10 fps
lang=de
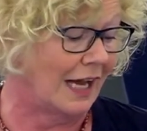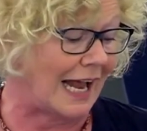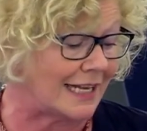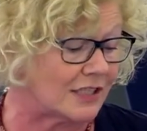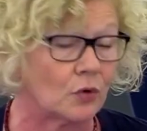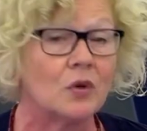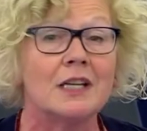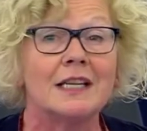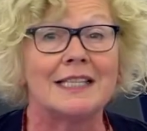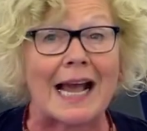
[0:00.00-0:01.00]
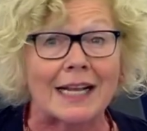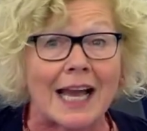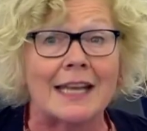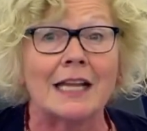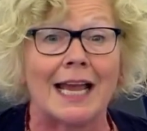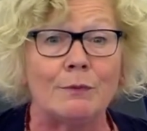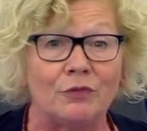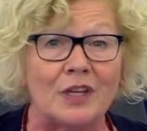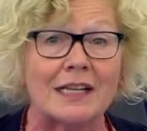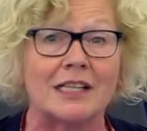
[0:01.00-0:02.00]
Also da kann einem
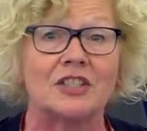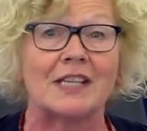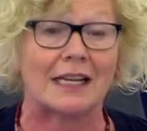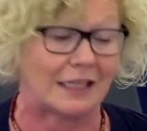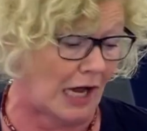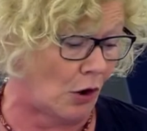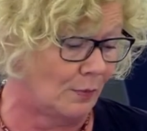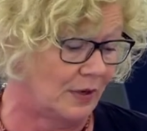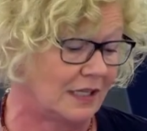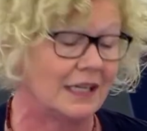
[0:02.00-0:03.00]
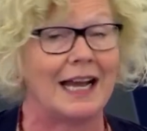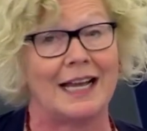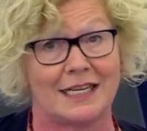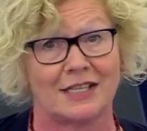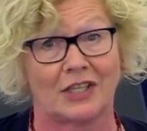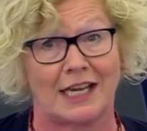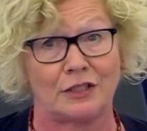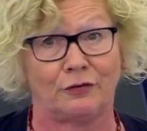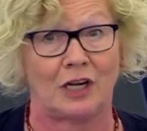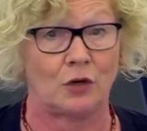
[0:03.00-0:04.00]
wirklich der Glaube an das
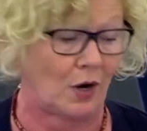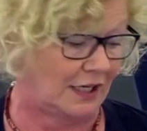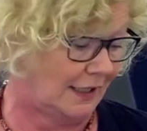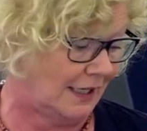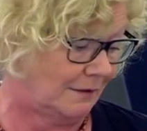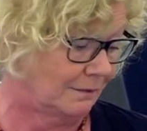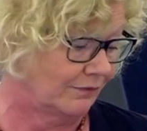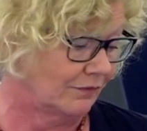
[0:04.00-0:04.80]
Recht verloren gehen.